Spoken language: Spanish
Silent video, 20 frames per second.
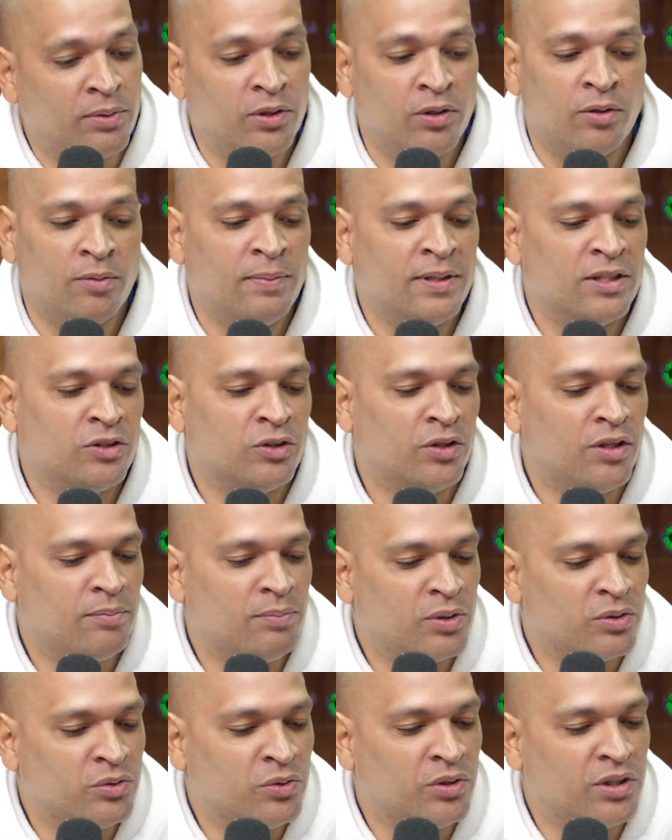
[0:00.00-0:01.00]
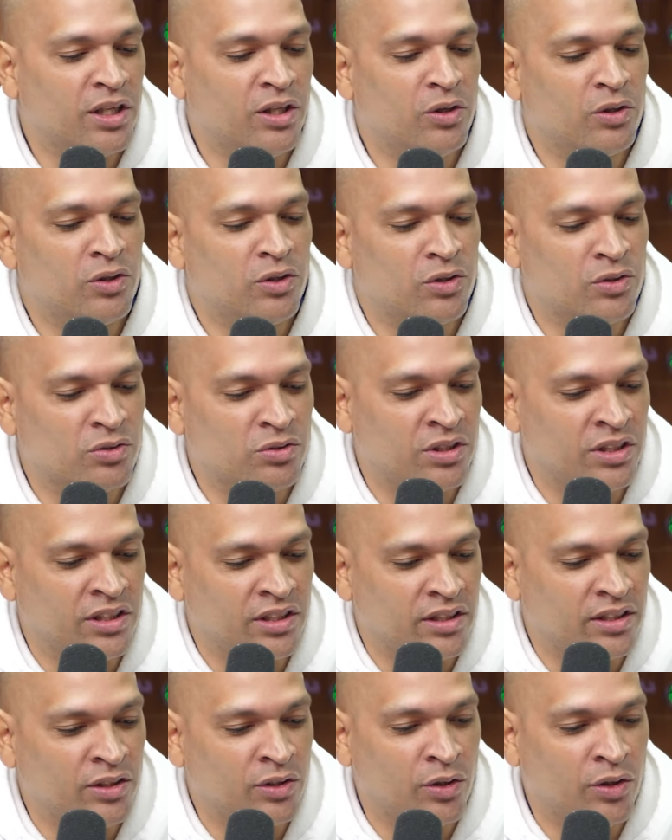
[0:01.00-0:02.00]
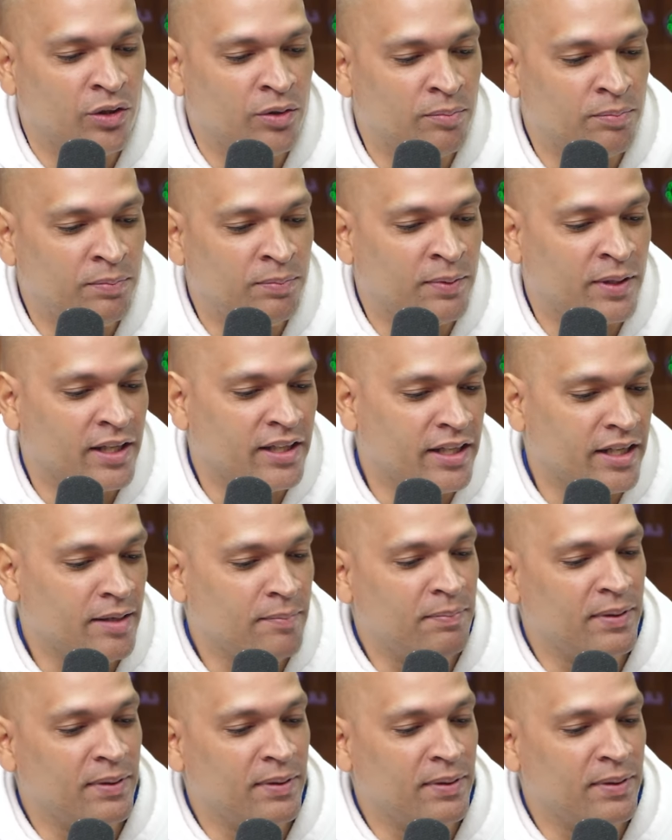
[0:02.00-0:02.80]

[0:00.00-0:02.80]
pero lo mencioné por si ustedes lo conocían. Yo creo que tiene